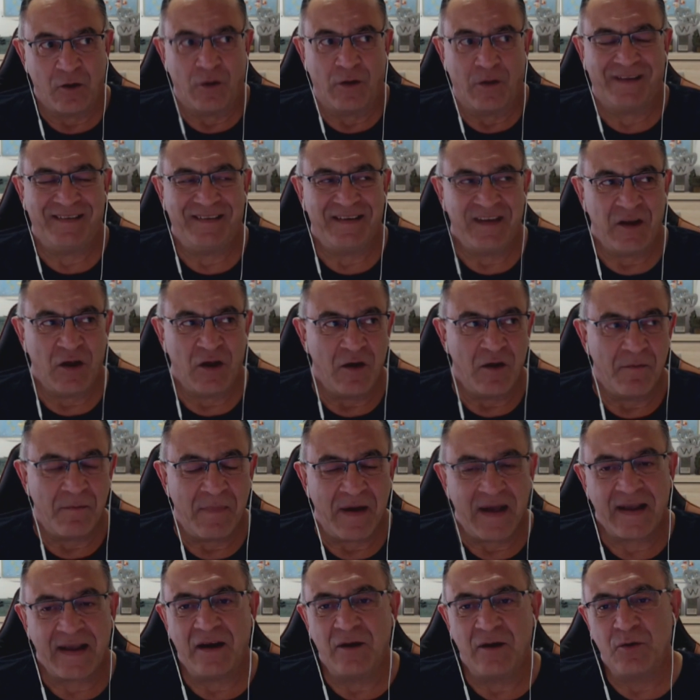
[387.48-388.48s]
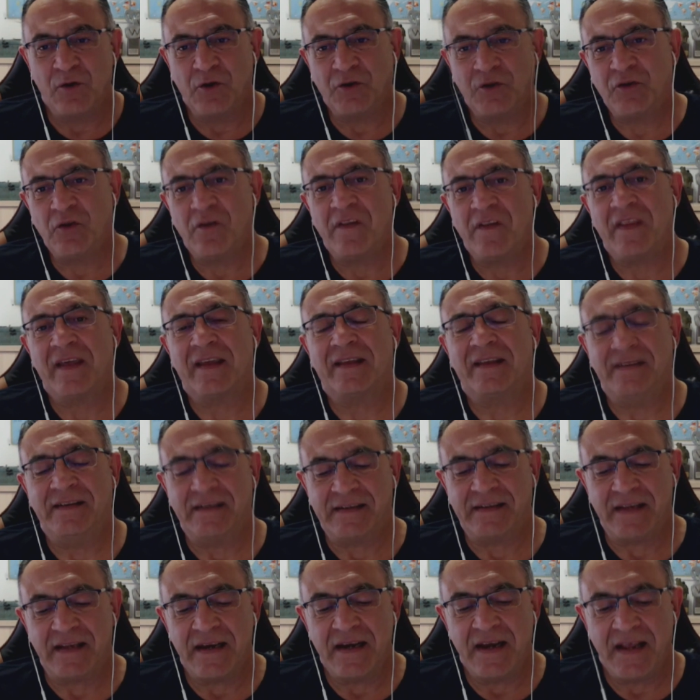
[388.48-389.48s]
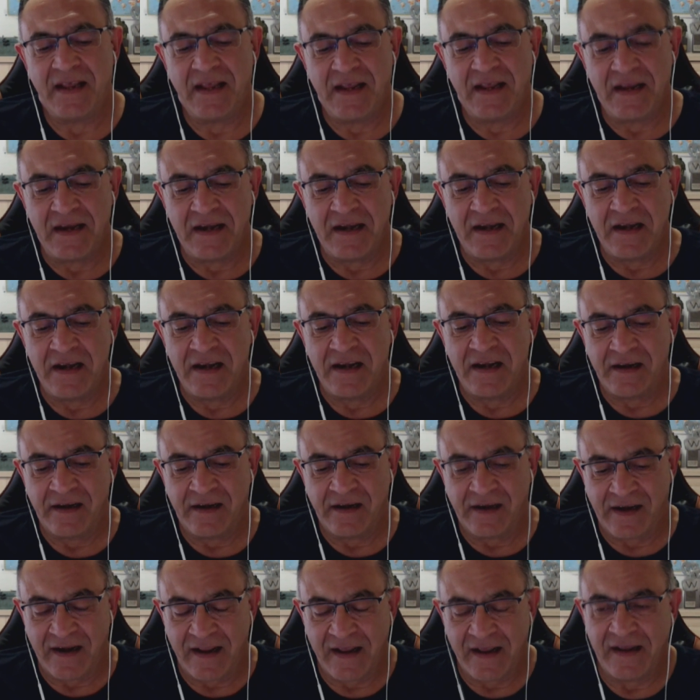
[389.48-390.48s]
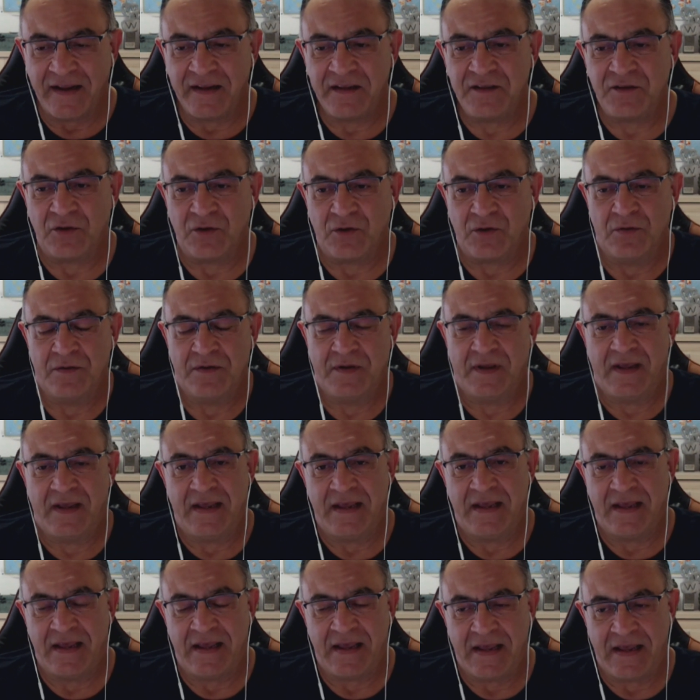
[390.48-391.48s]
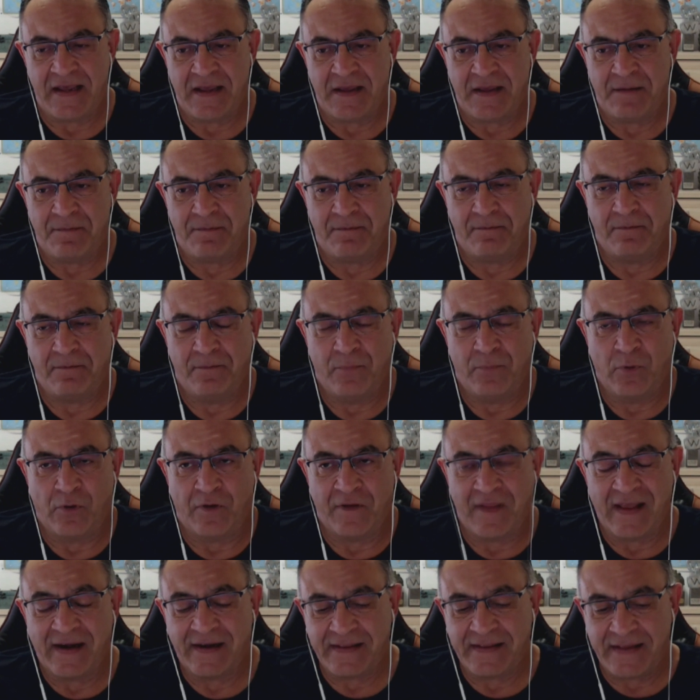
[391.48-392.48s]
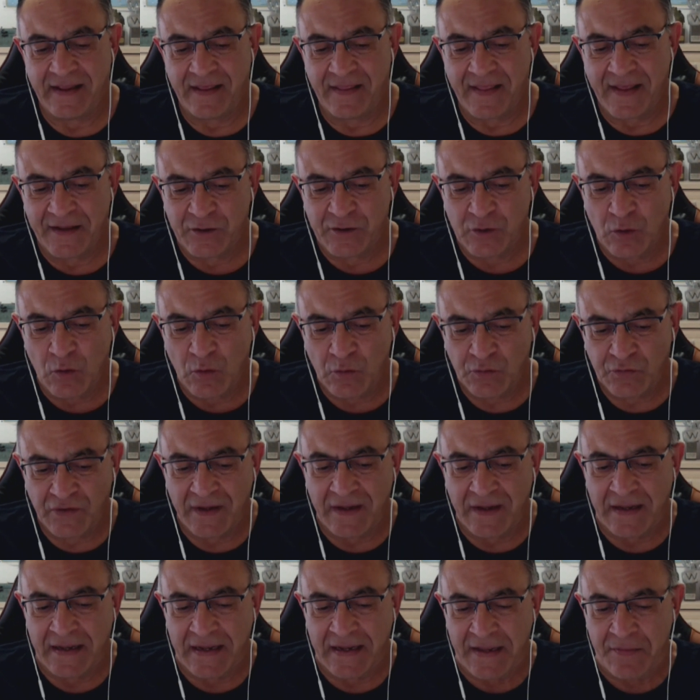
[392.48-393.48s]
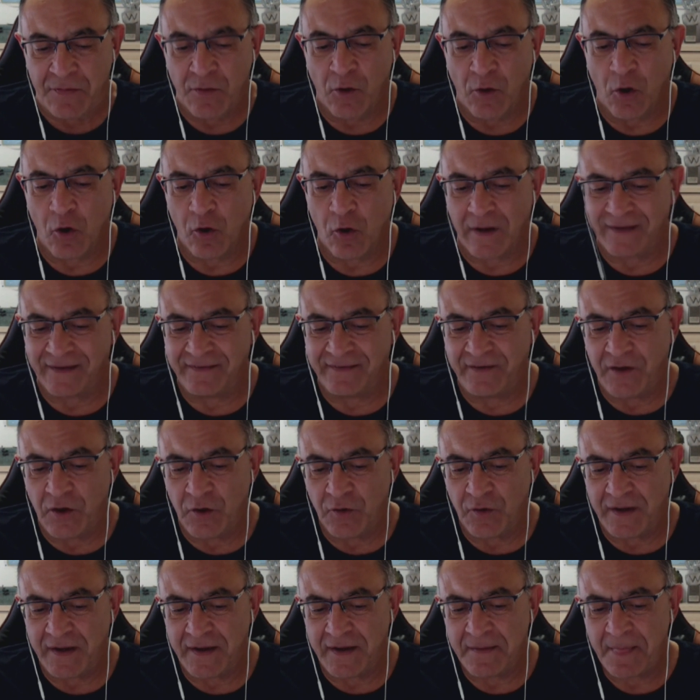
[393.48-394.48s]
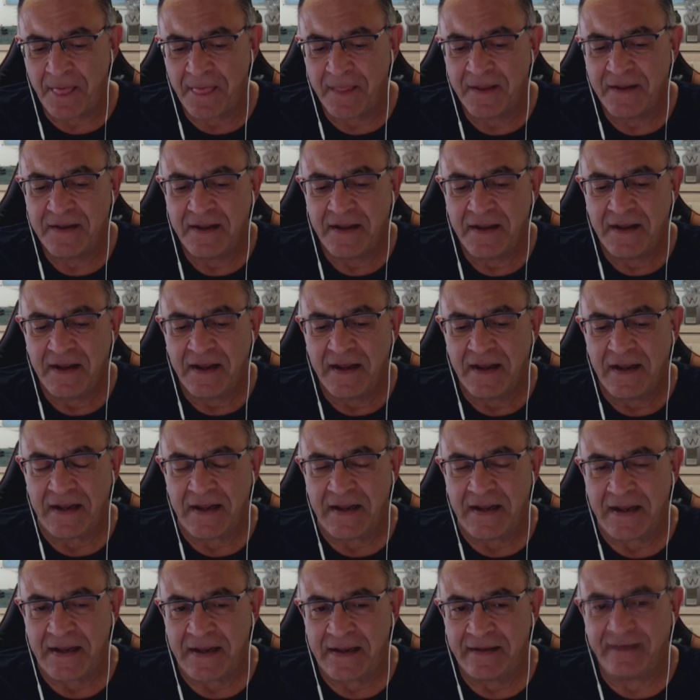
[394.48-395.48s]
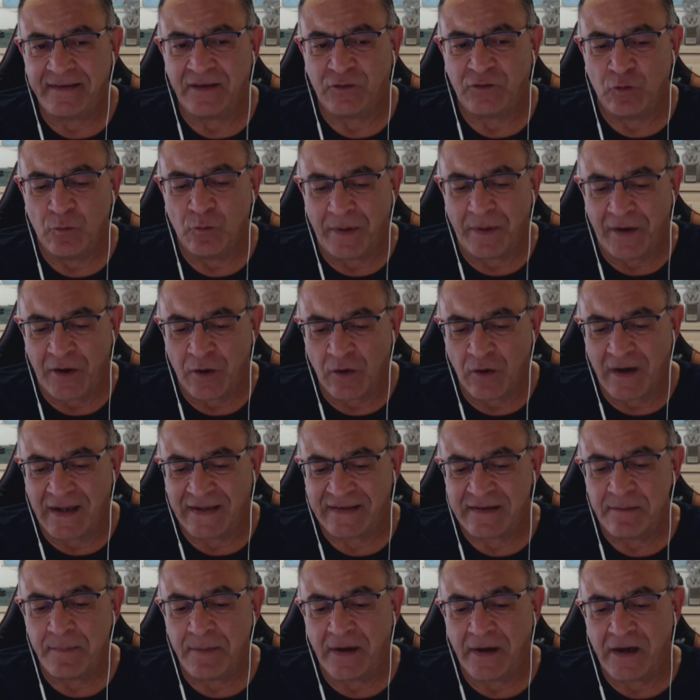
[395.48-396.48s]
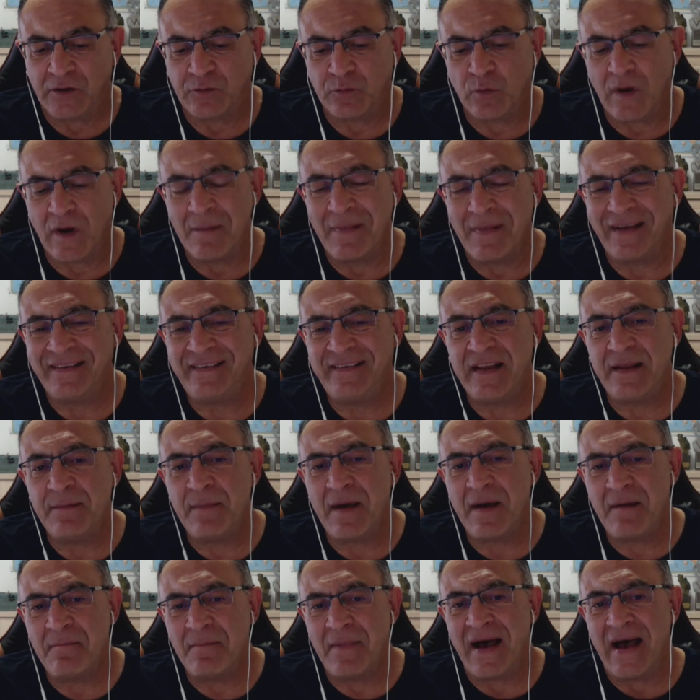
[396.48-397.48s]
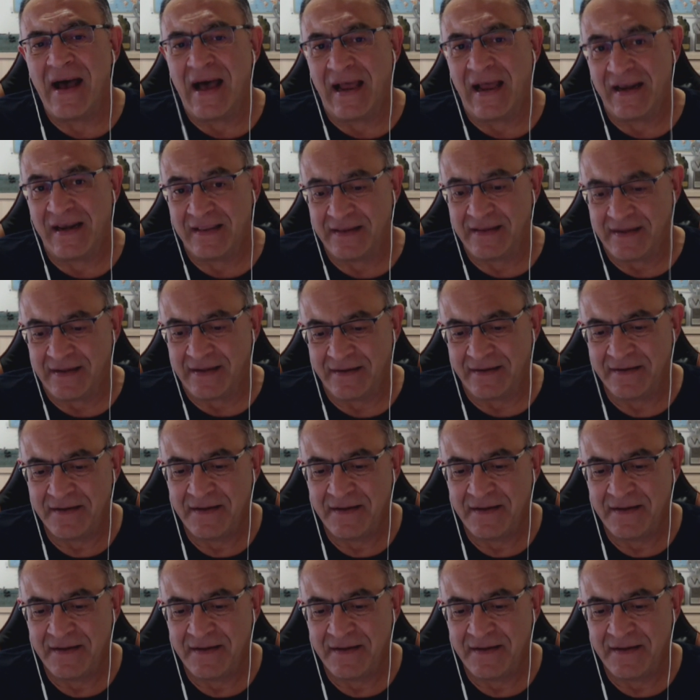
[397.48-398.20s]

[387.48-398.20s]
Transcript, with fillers: ha sido el más caluroso desde que se tiene en registro. por darte datos, en dos ocasiones se superó la temperatura máxima más alta.